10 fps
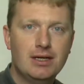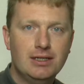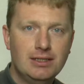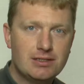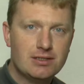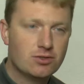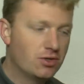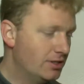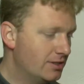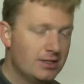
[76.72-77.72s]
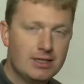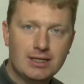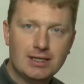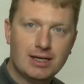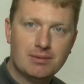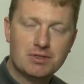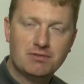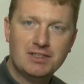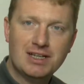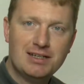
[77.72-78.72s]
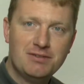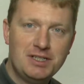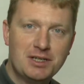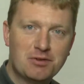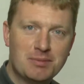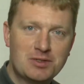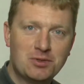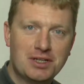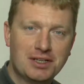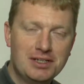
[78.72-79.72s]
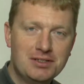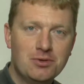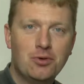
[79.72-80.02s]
Nichtsdestotrotz, ähm, Sie finden alle wichtigen Informationen da drin